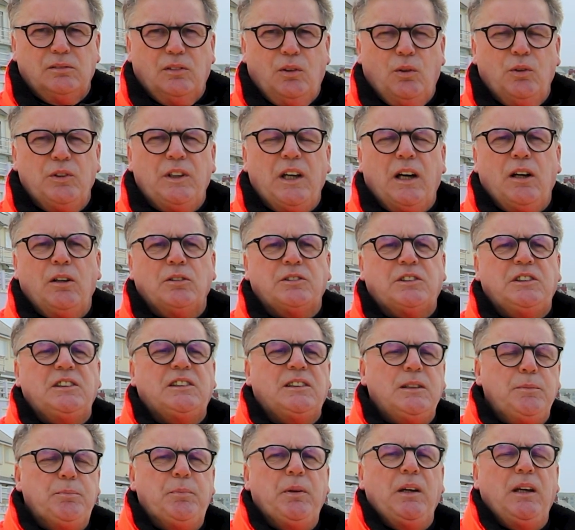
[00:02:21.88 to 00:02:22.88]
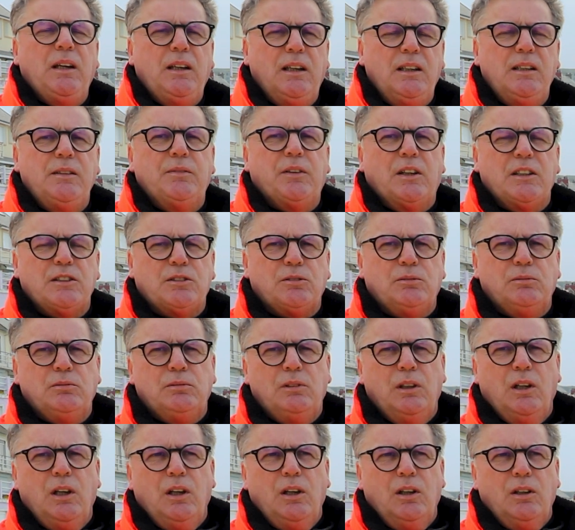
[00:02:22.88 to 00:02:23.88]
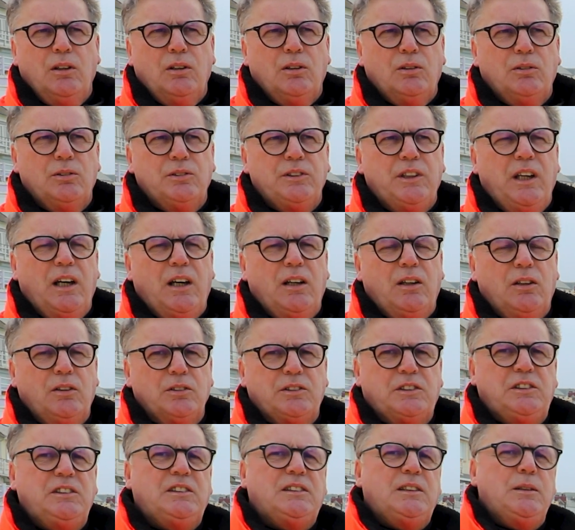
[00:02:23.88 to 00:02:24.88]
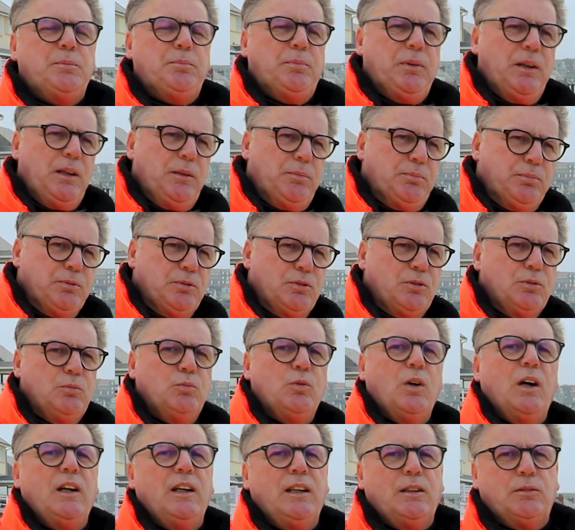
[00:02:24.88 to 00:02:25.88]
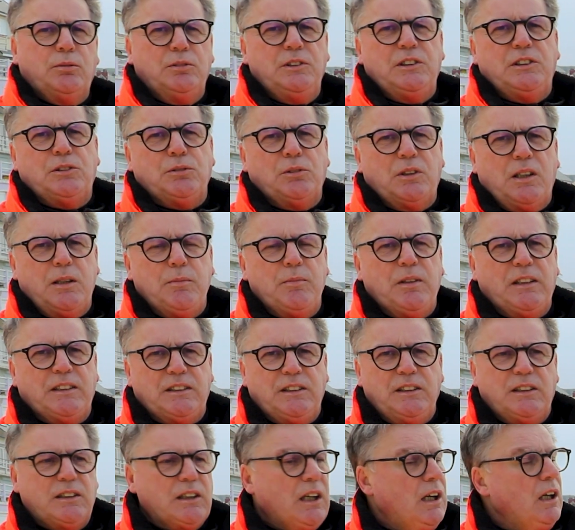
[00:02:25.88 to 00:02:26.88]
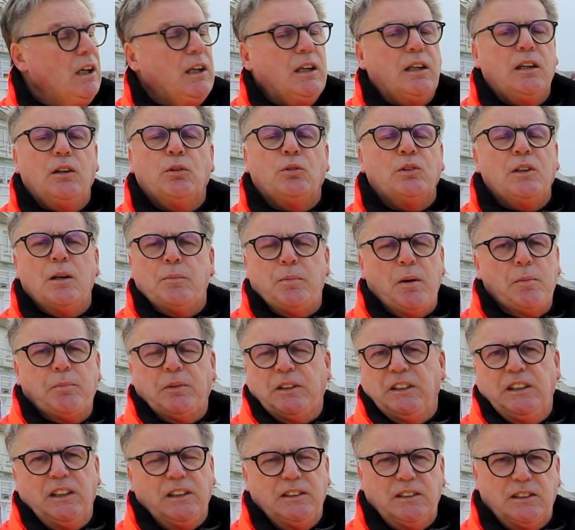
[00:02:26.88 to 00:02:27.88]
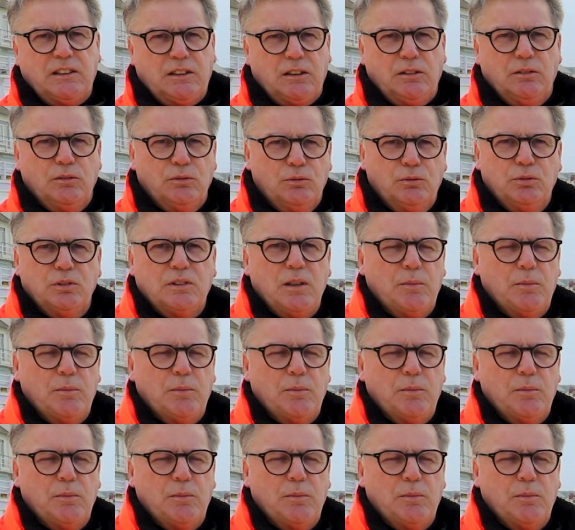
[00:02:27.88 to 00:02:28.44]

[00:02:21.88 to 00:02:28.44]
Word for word: On a anticipé les livraisons, on a anticipé plus ou moins les conditions climatiques et on n'a pas pris de risque, tout